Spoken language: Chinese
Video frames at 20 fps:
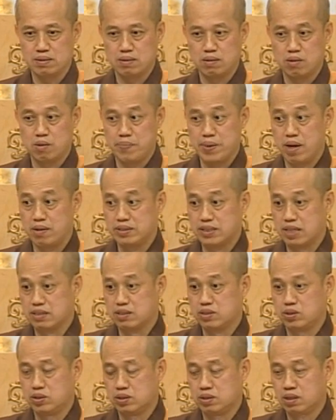我不要一下
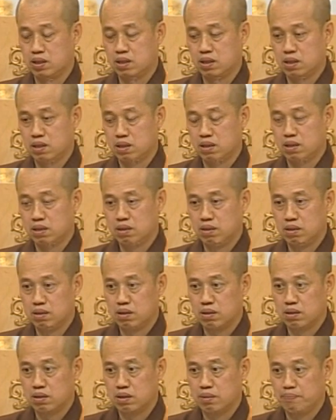子
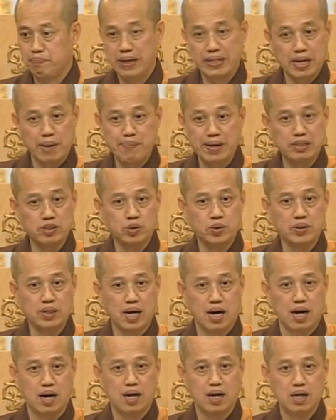变来变去
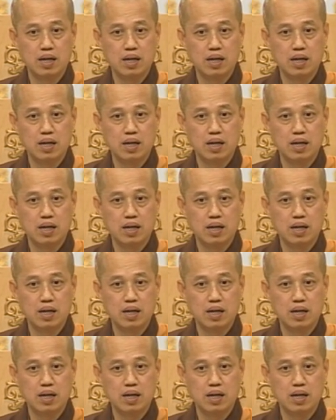呀！